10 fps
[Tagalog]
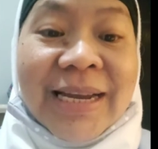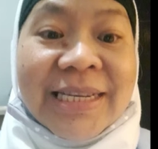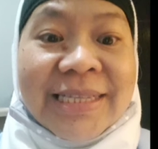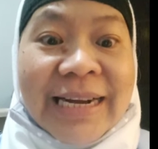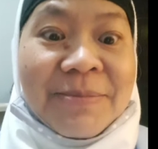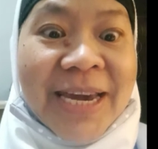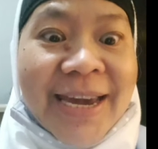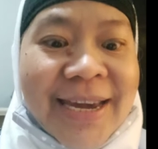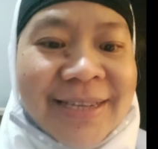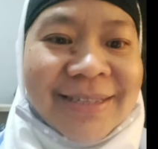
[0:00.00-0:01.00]
Alis na kami.
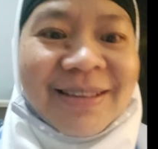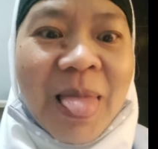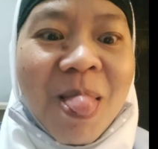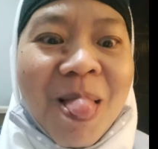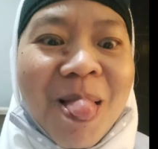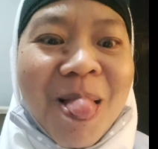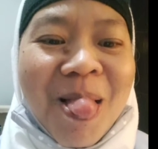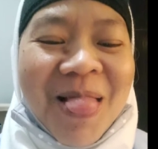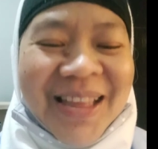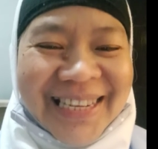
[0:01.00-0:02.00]

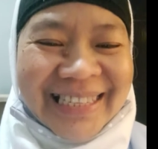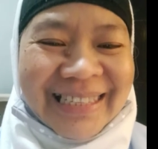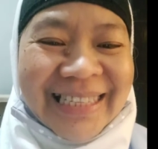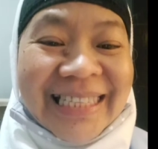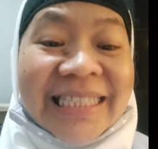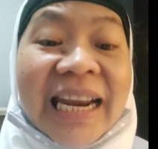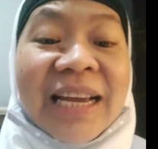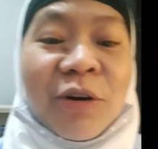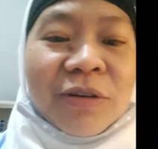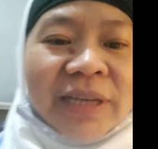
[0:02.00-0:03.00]
Eh,
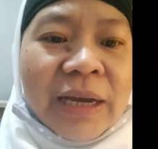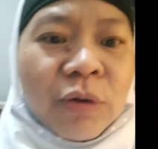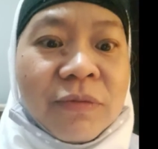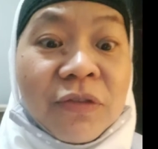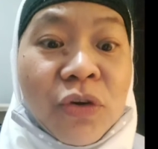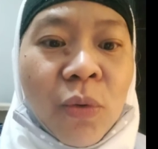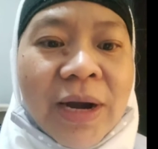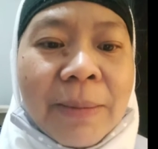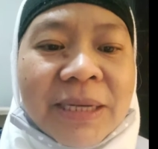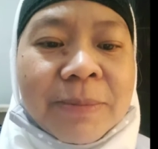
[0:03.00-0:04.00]
try ko, try ko. I-view
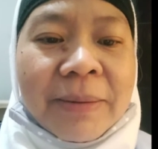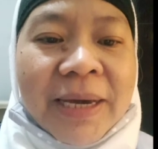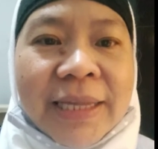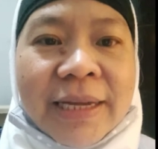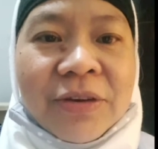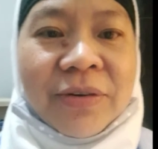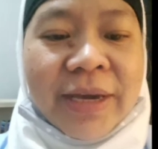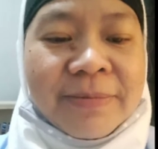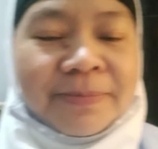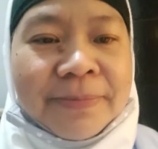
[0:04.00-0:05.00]
ko ang labas para makita nyo,
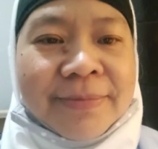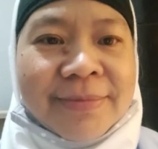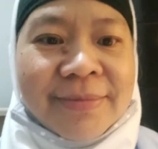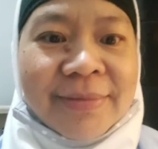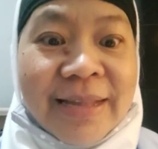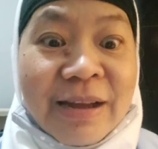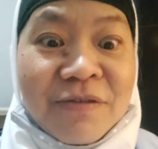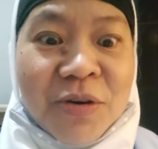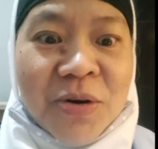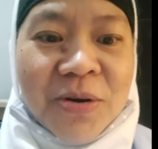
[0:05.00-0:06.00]
okay?
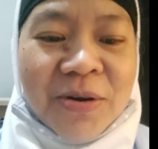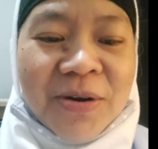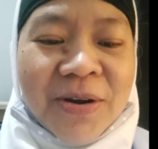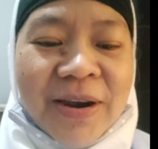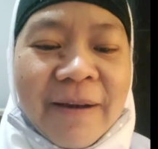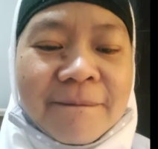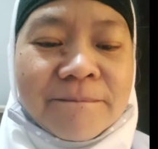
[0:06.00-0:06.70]
Love you all.